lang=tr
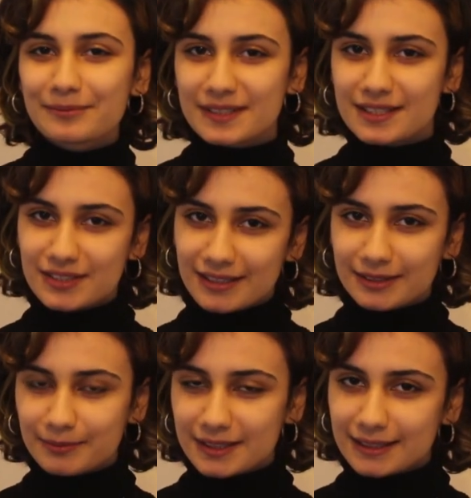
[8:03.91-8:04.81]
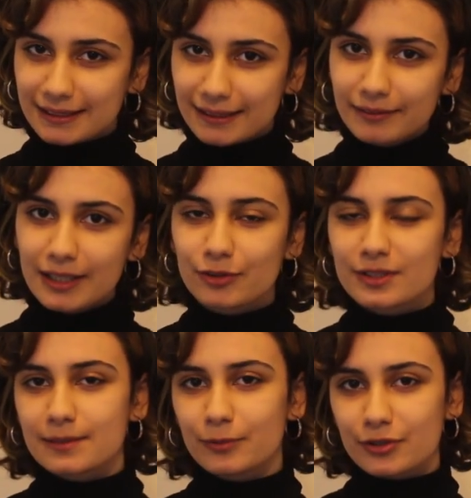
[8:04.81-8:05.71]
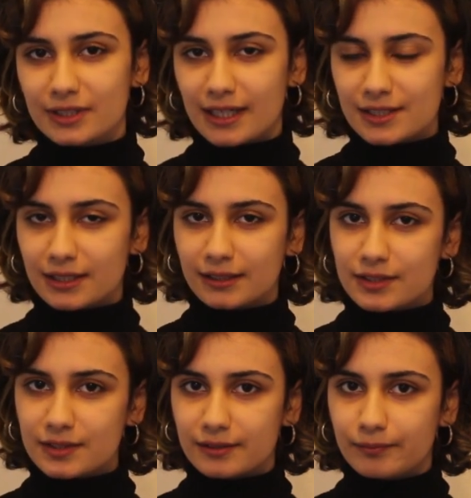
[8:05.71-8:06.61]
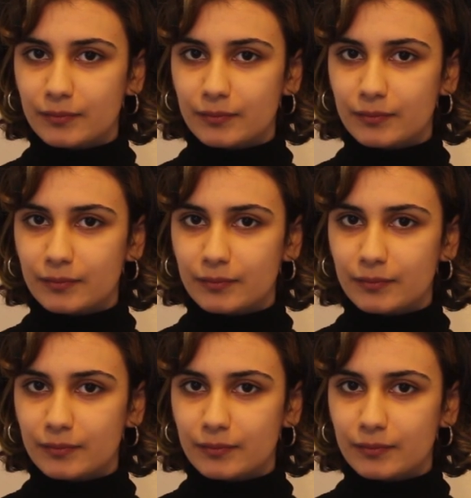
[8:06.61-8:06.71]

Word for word: basıncın artmasıyla endosimbiyoz gerçekleşti.